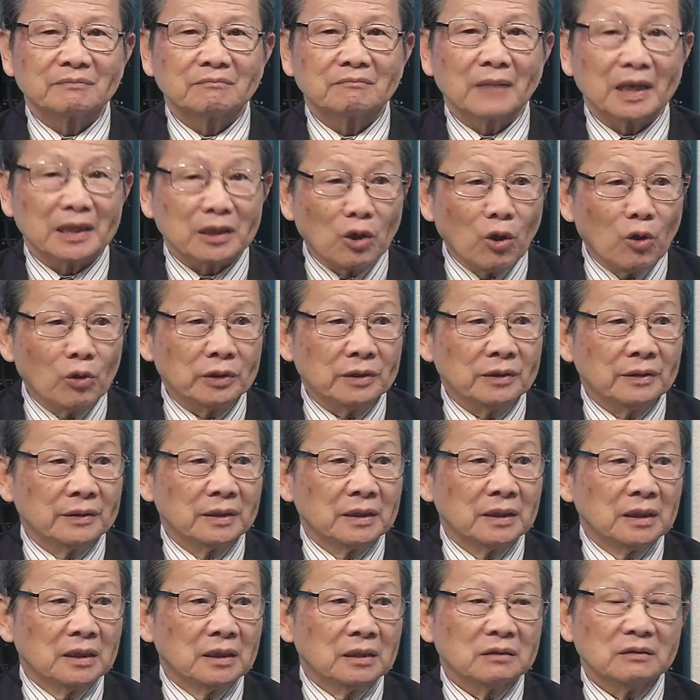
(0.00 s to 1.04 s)
mà thôi
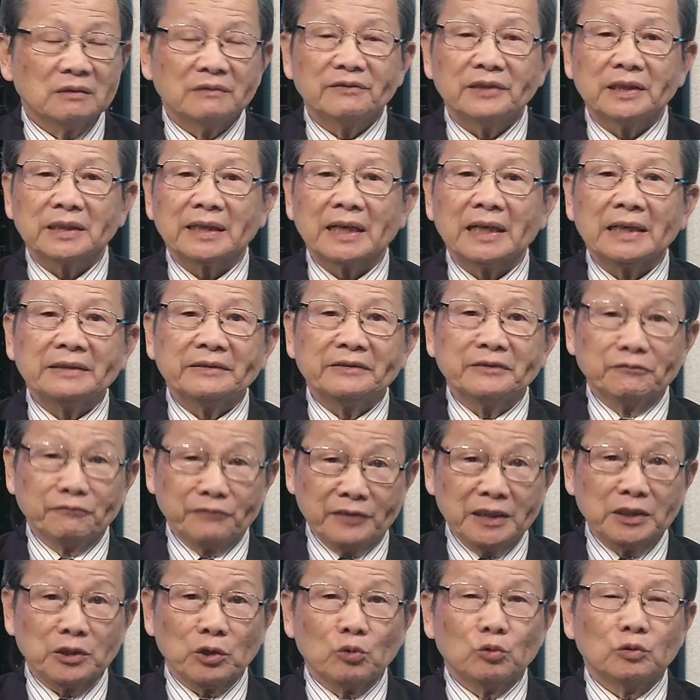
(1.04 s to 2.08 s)
quý vị thấy
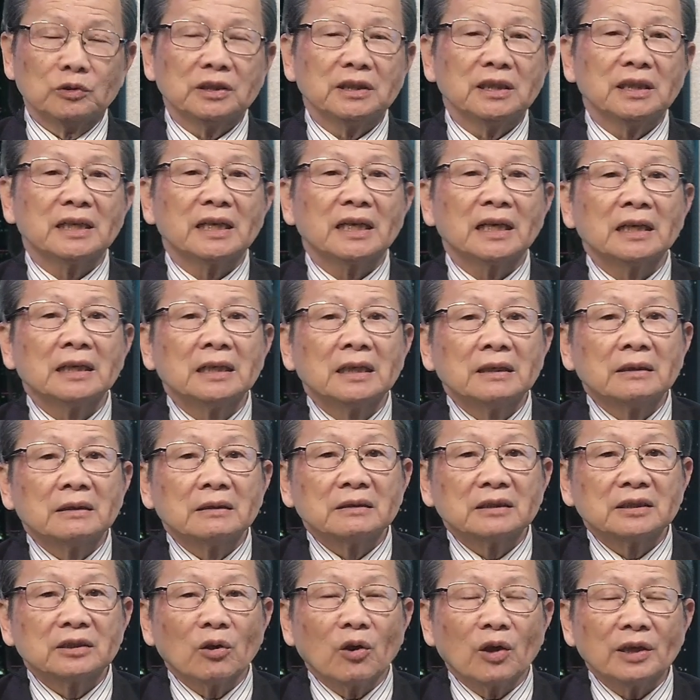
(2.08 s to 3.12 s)
ví dụ như là
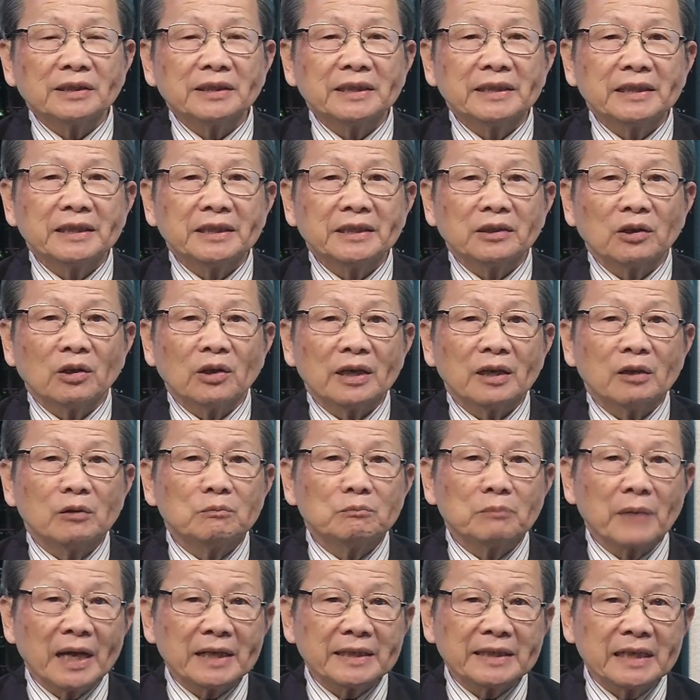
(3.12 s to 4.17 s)
nói gì nói
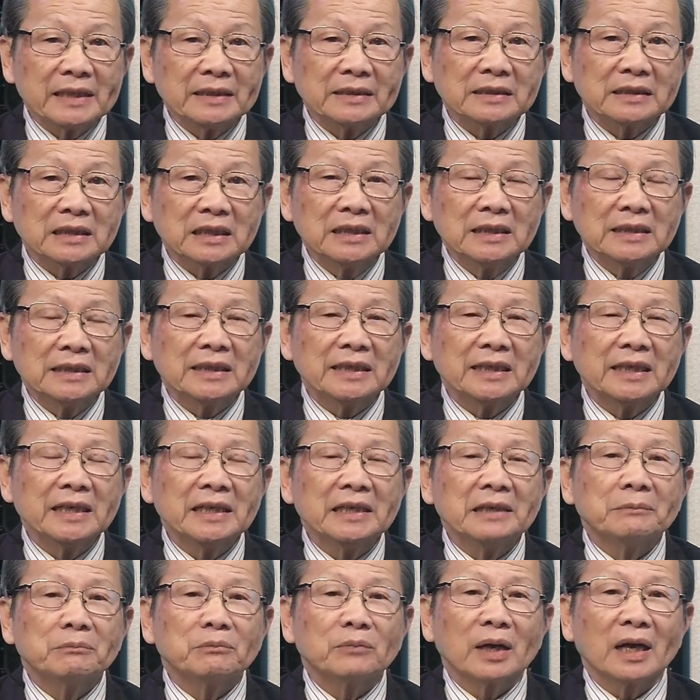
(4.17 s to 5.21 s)
ông Biden từ
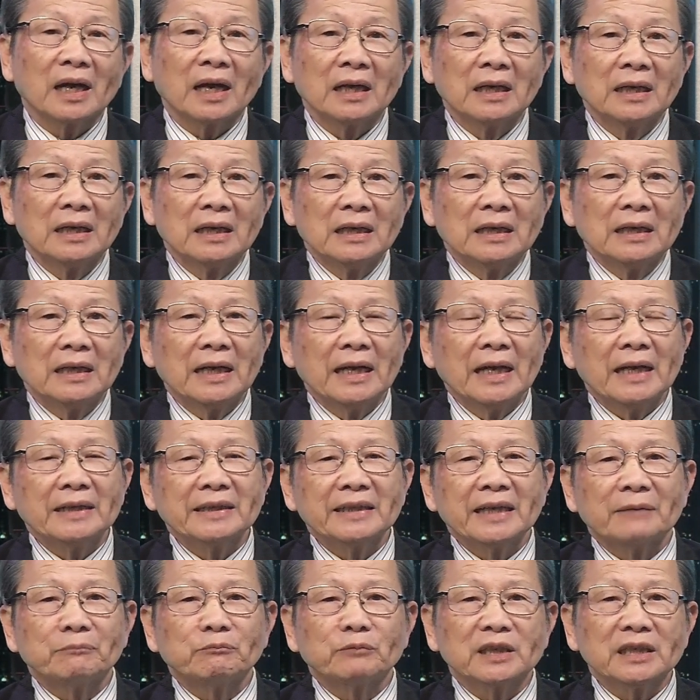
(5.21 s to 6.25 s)
khi mà
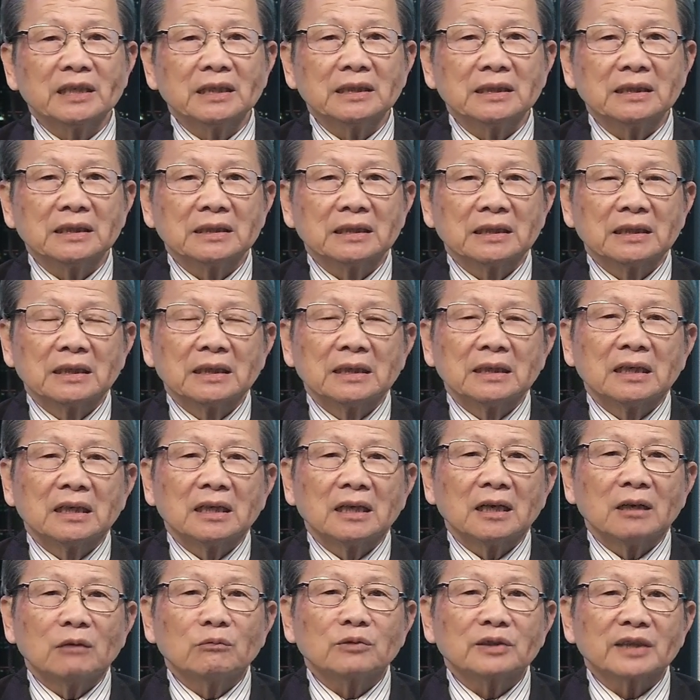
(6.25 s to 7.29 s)
lên nhậm chức
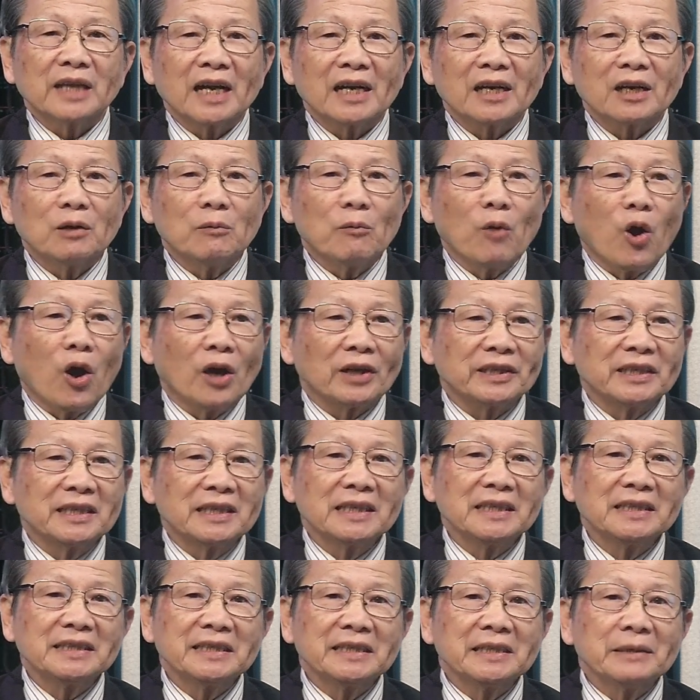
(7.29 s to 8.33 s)
ông ta có bỏ
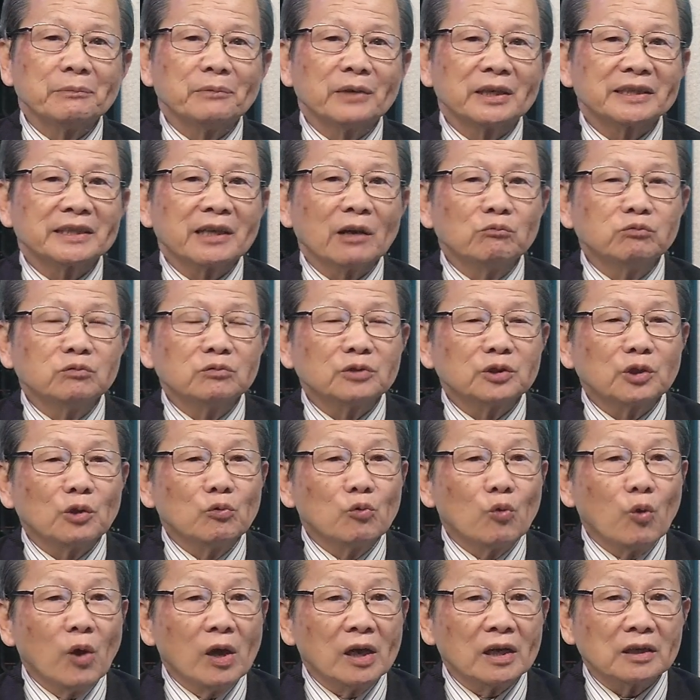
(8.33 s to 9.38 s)
những cái gì mà chống
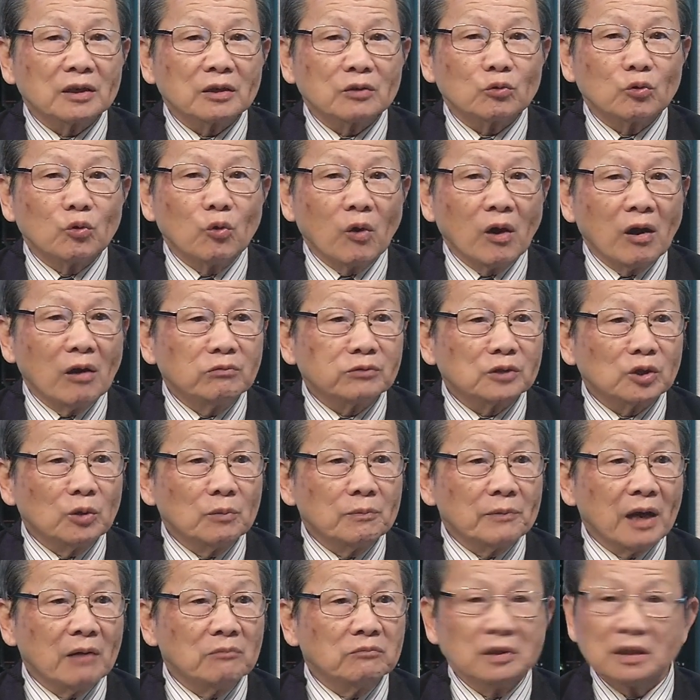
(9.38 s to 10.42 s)
Trung Quốc của ông
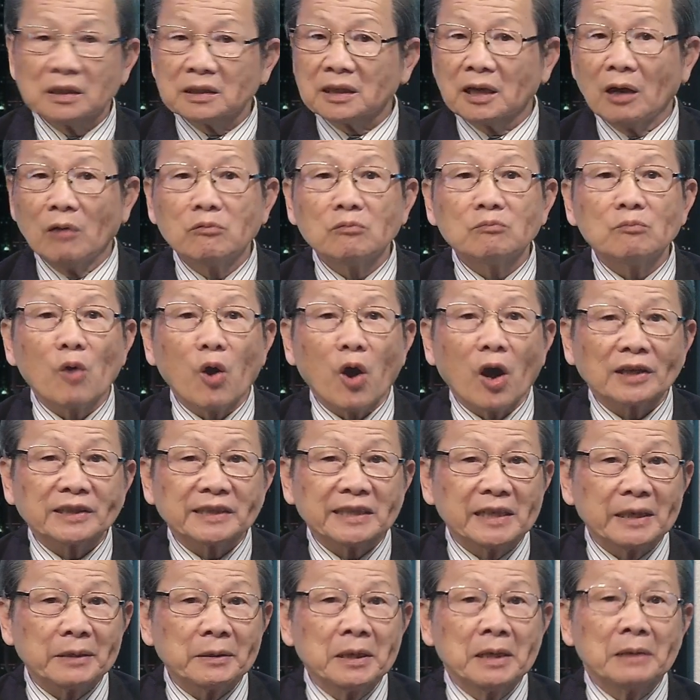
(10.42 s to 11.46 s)
Trump không không bỏ
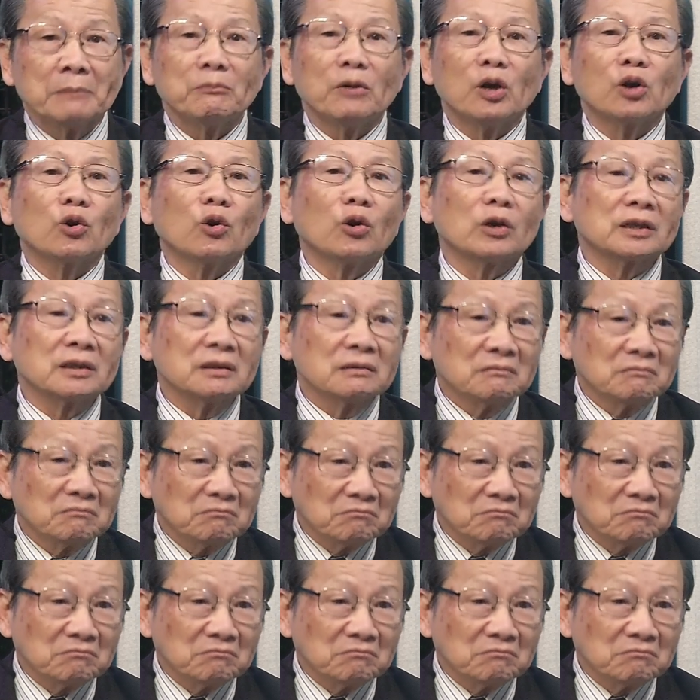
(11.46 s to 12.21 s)
gì mà còn